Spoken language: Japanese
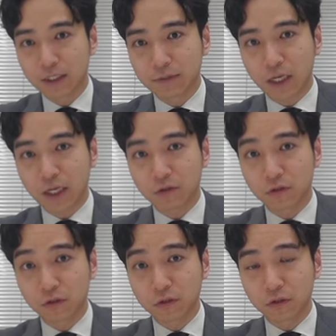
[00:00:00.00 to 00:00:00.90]
あ
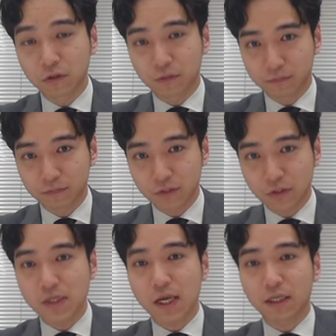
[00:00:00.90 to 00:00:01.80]
のー、
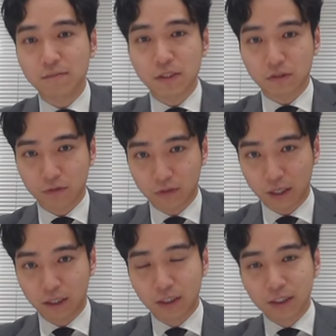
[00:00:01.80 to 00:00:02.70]
つながってますの
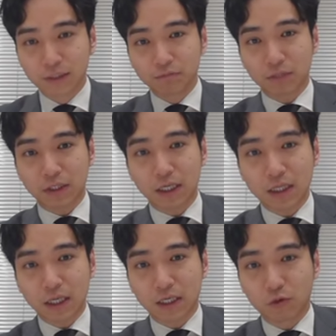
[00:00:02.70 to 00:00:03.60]
で、まあ、
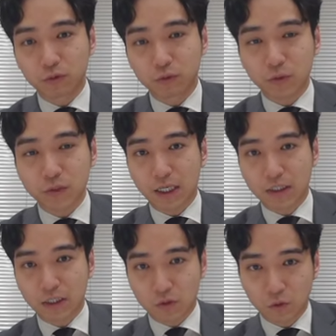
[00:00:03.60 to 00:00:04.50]
誰々がこう不動産
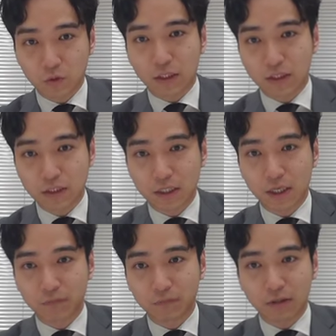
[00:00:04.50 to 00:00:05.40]
買ったぞとかです
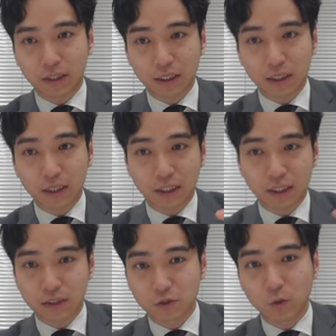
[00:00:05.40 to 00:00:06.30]
ね、誰々が
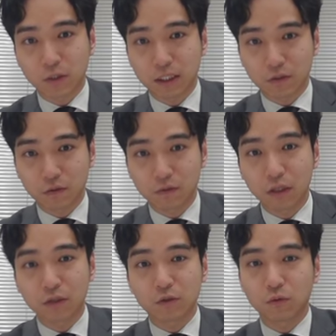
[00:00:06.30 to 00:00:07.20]
誰に贈与したぞっ
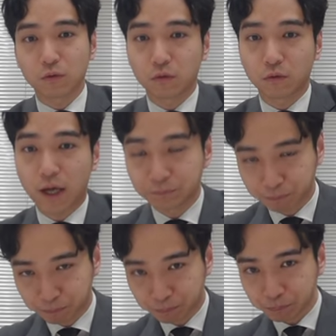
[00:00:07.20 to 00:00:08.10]
ていう情報は、
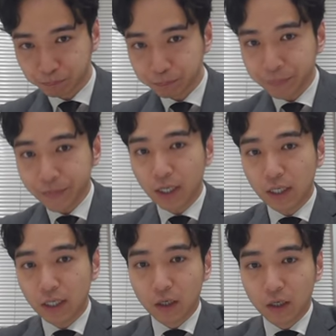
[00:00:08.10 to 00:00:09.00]

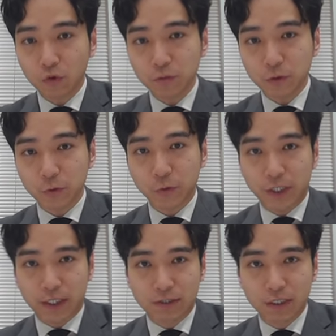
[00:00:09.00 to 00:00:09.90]
法務局
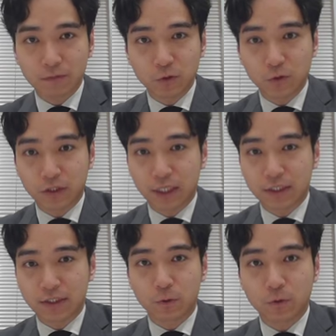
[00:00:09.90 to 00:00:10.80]
から税務署に
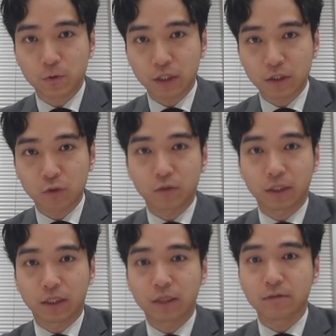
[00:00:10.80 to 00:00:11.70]
対して筒抜け状
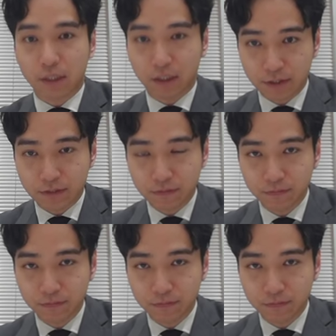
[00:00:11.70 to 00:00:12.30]
態でございます。